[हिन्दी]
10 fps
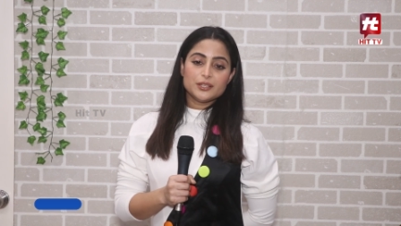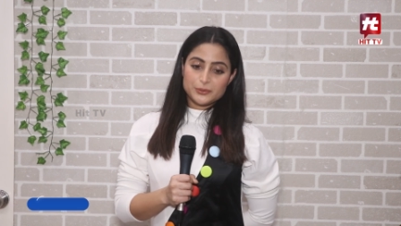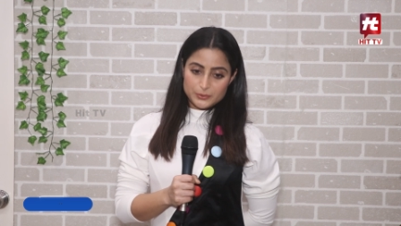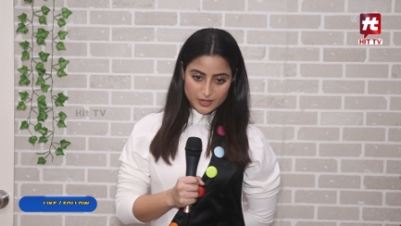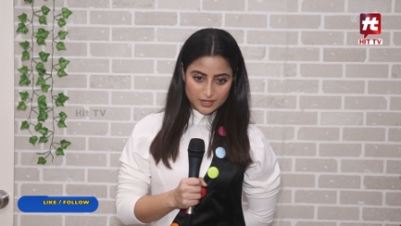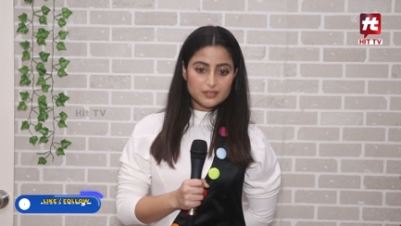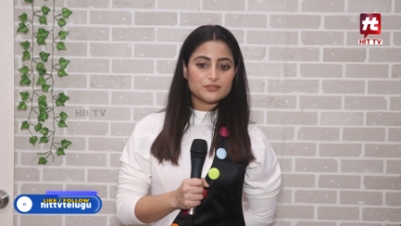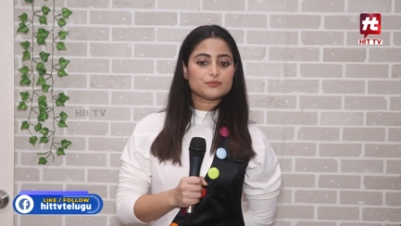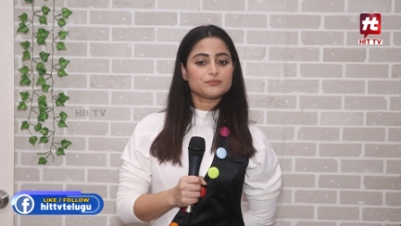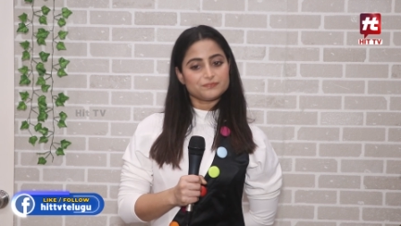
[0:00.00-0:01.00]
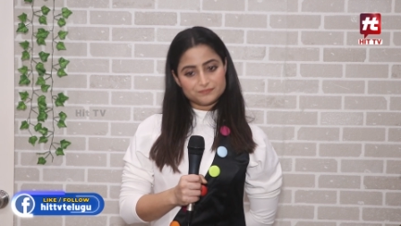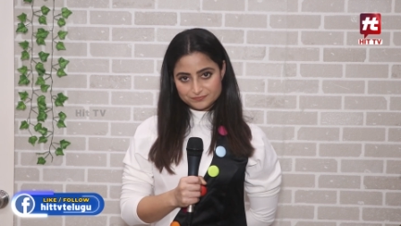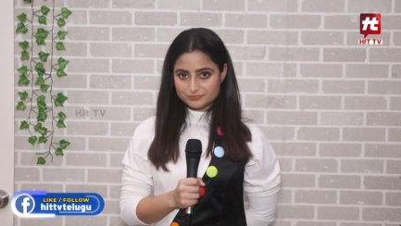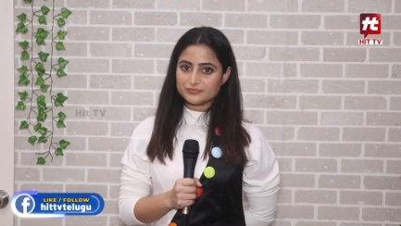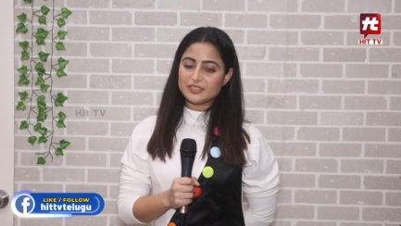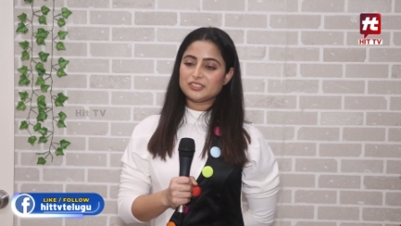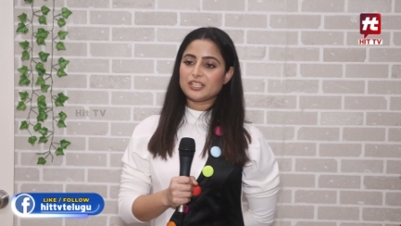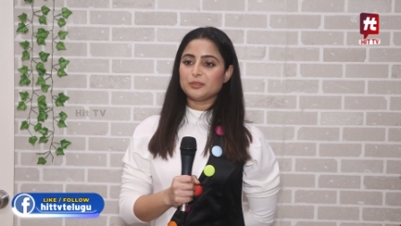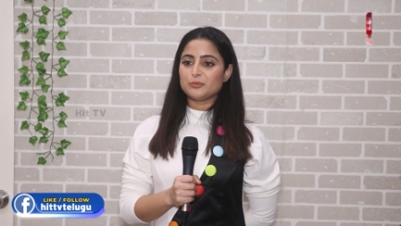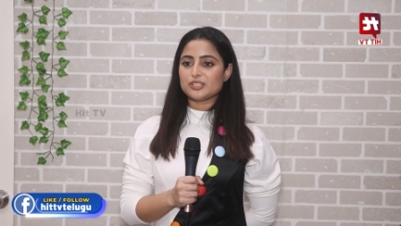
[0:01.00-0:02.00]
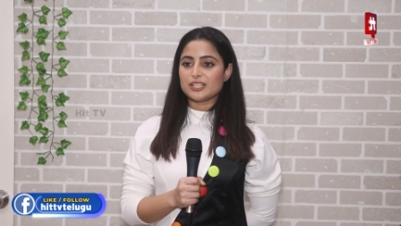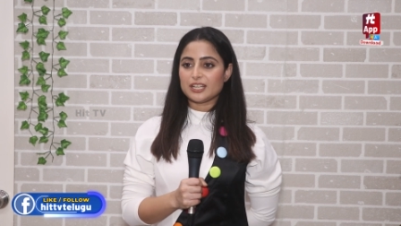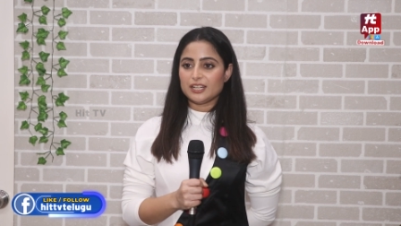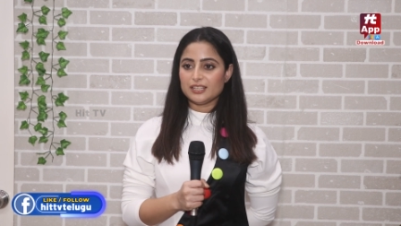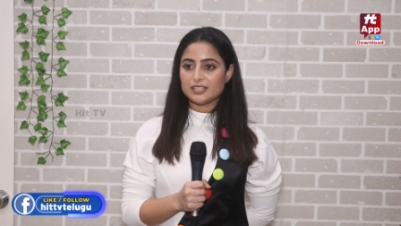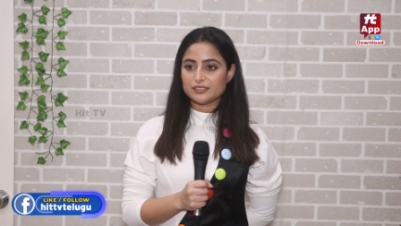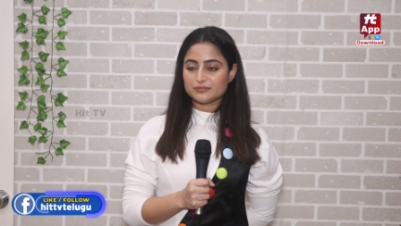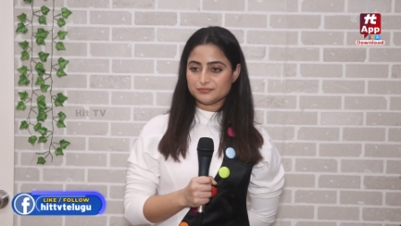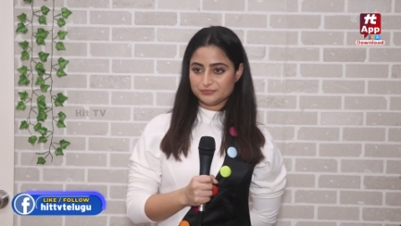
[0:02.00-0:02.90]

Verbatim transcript: तो हाँ ईशा ने मुझे निकाल दिया